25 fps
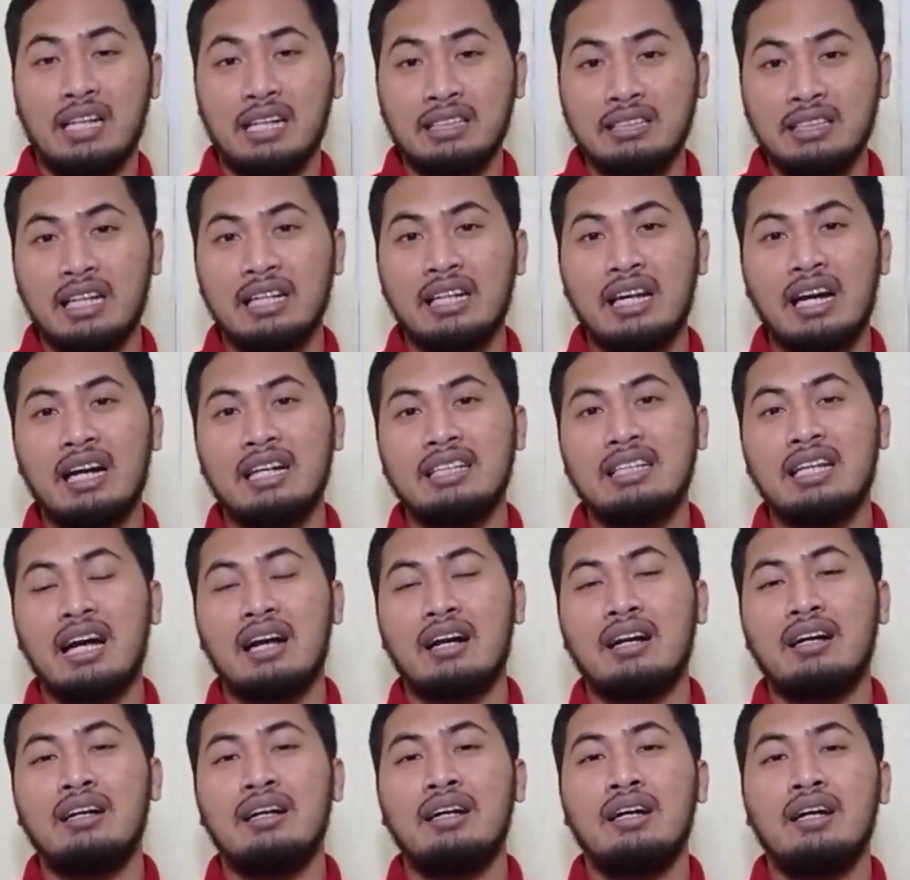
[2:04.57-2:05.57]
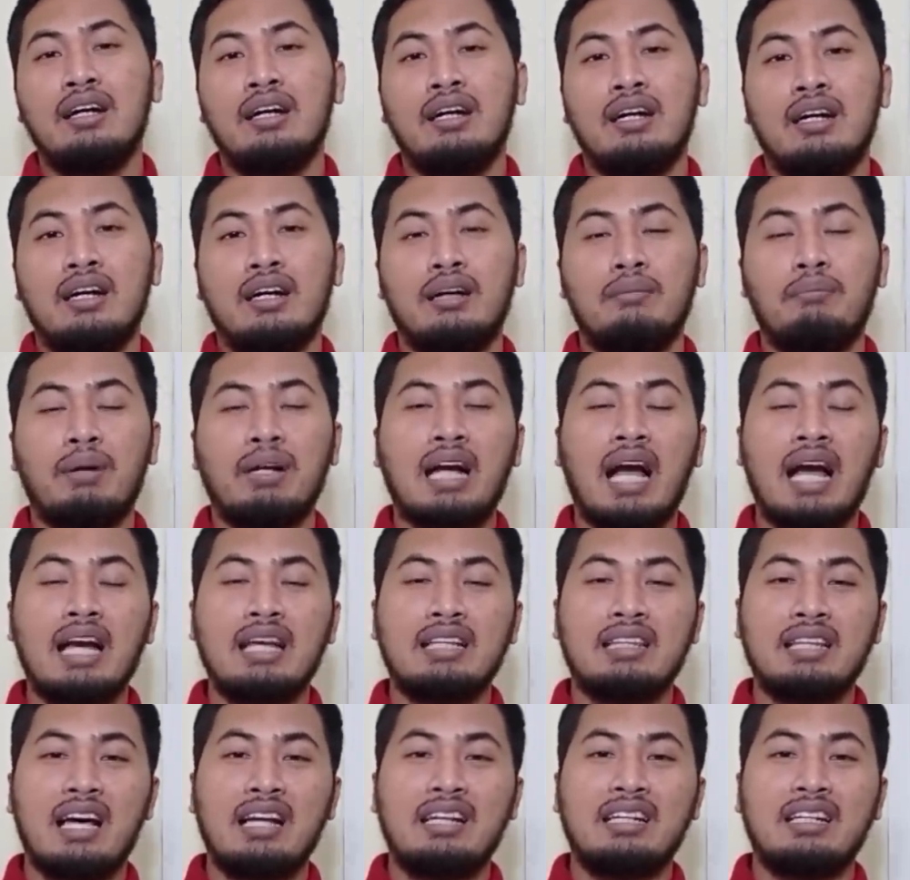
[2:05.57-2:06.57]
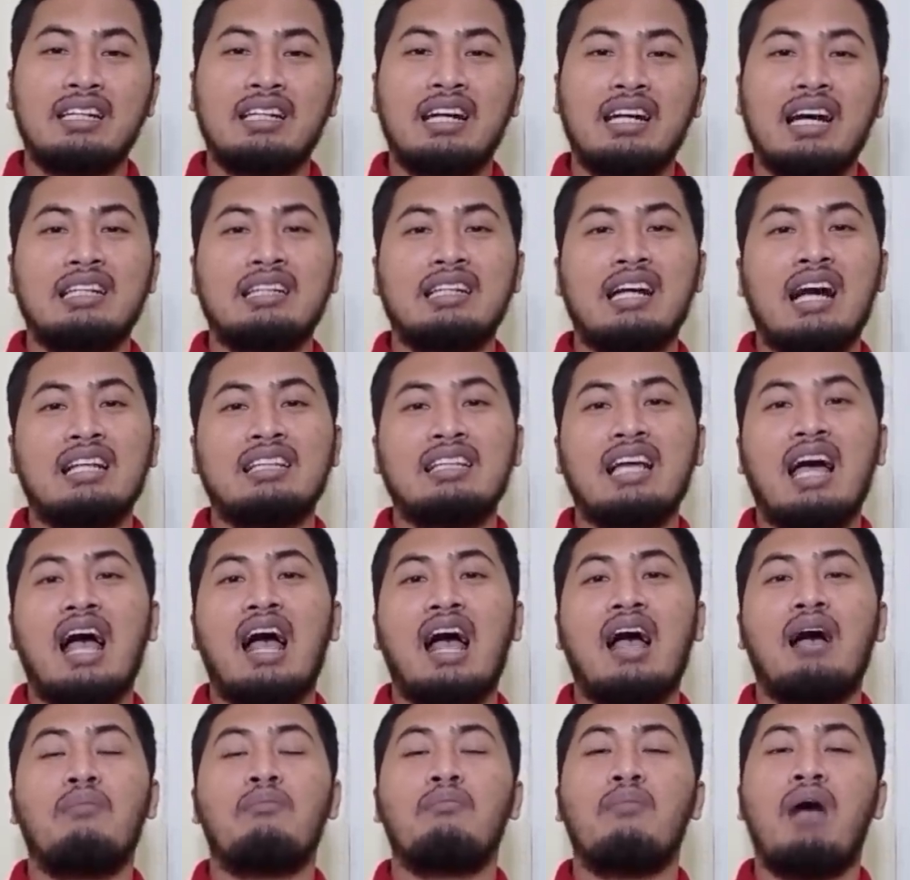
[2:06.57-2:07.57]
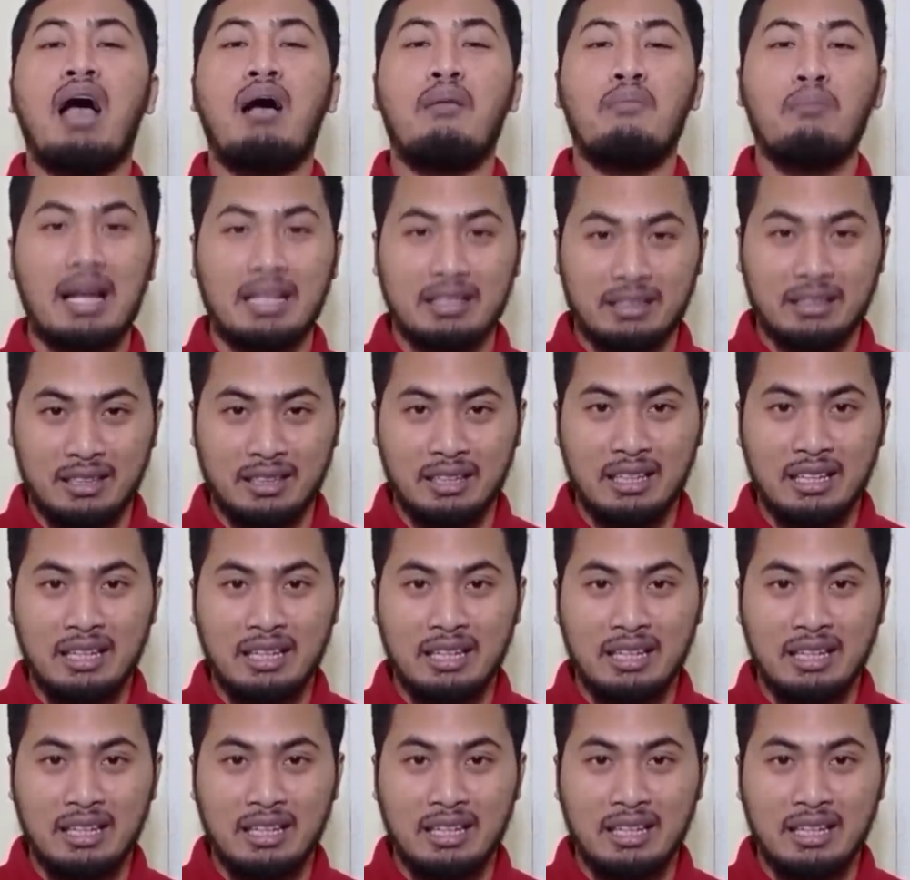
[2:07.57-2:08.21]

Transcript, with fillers: saja ya yang eh, berkaitan dengan kata Mahmat.